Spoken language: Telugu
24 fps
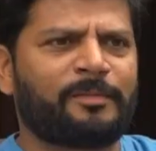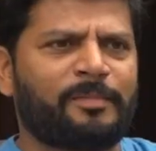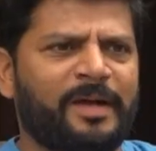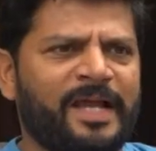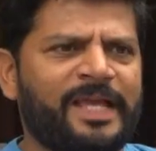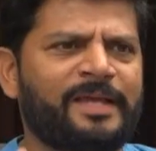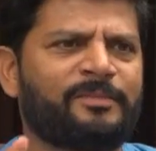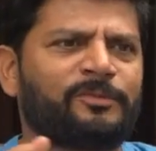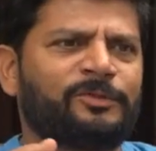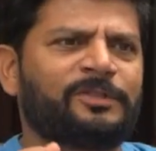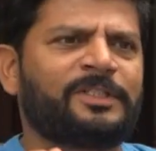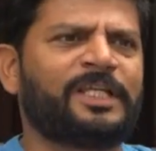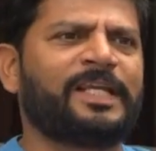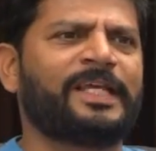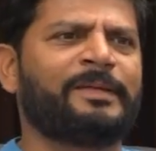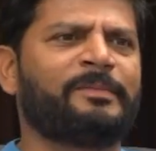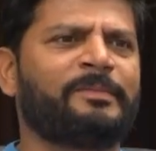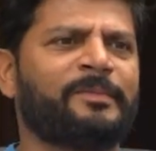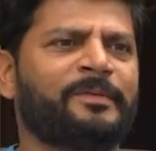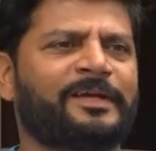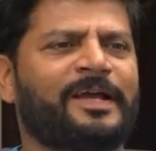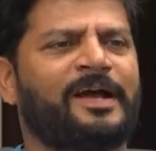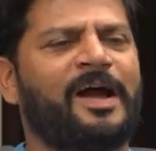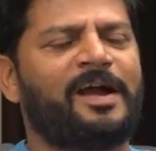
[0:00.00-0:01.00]
భయం
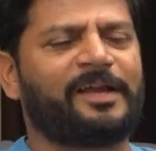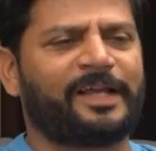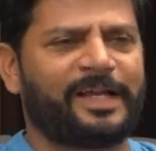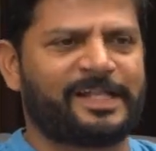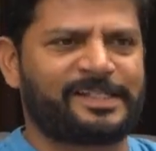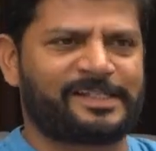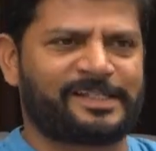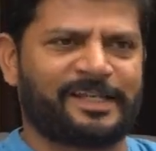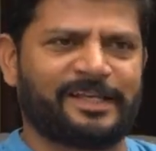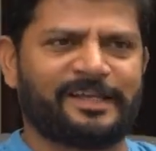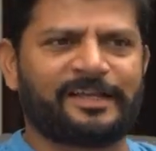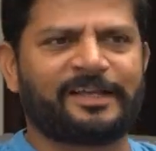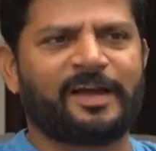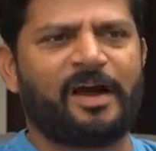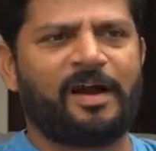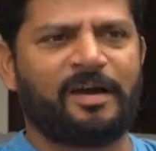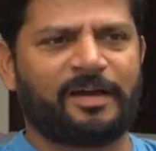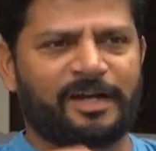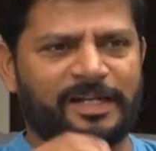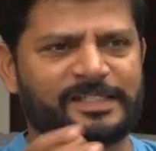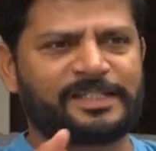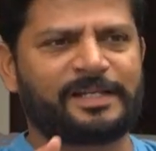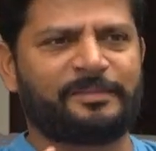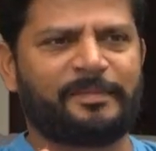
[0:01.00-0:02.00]
ఉంది కాంగ్రెస్
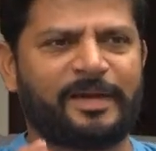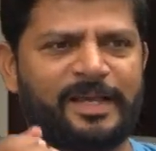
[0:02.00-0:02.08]
కి